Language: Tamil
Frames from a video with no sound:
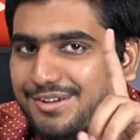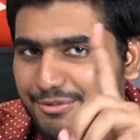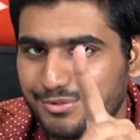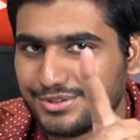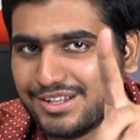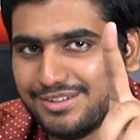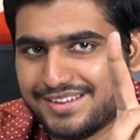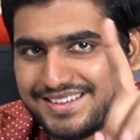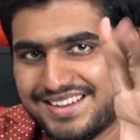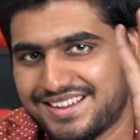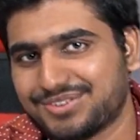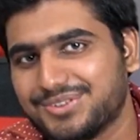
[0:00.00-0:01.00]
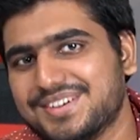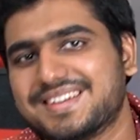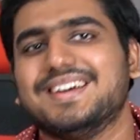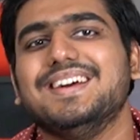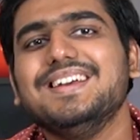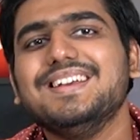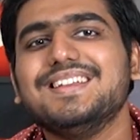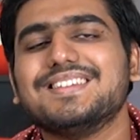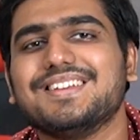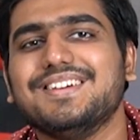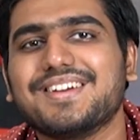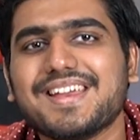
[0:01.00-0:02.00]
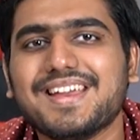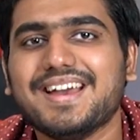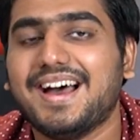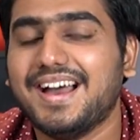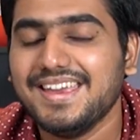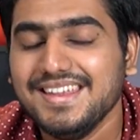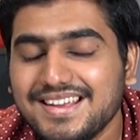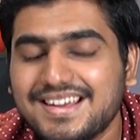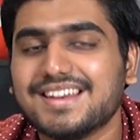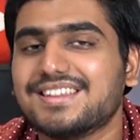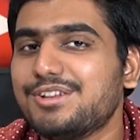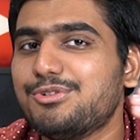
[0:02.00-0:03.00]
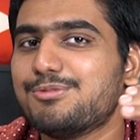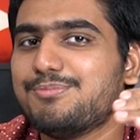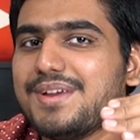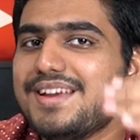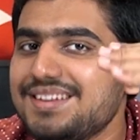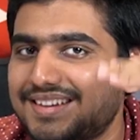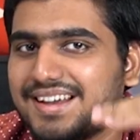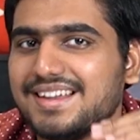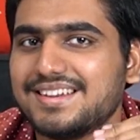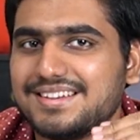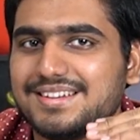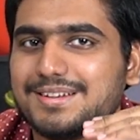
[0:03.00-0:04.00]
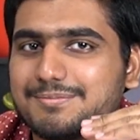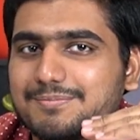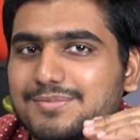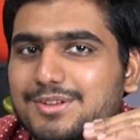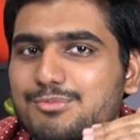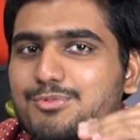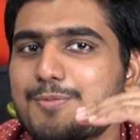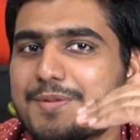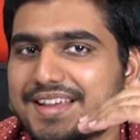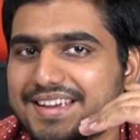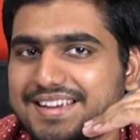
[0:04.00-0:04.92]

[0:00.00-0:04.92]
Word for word: இதுவும் முதல் வாட்டி நான் சொல்கிறேன் சரி ஓகேங்க இதுக்கு அடுத்தது ஒரு மெயின் கேரக்டர் பூமன்